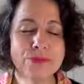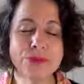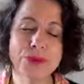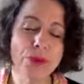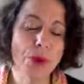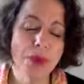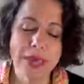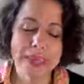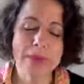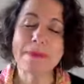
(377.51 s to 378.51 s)
Donc,
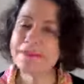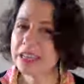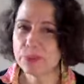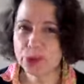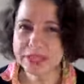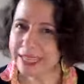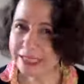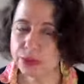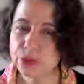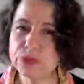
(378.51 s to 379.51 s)
il n'y a pas vraiment
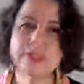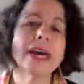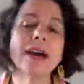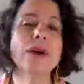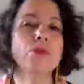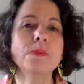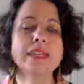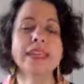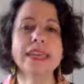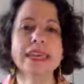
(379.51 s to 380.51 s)
d'excuses à
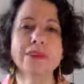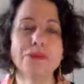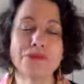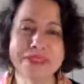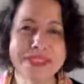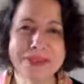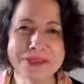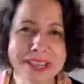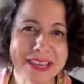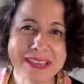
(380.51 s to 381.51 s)
oublier une
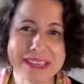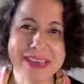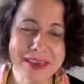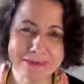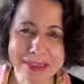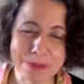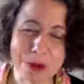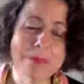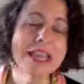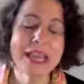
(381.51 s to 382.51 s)
séance clarté avec moi.